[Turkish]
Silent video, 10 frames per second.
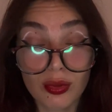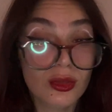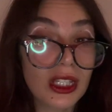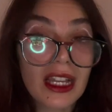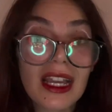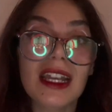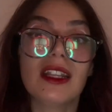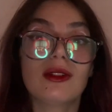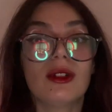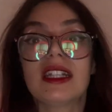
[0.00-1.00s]
Bundan
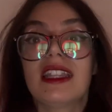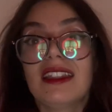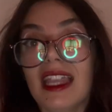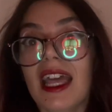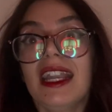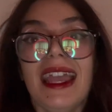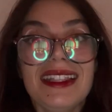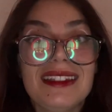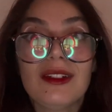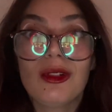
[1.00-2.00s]
kaynaklı olarak da sen
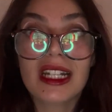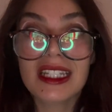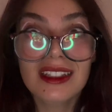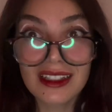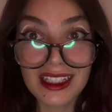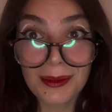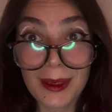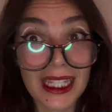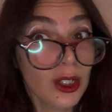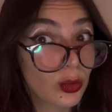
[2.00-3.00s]
ekstra olarak yanında
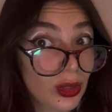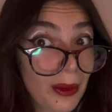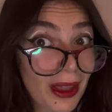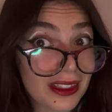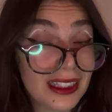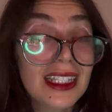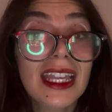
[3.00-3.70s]
kimseyi götüremezsin.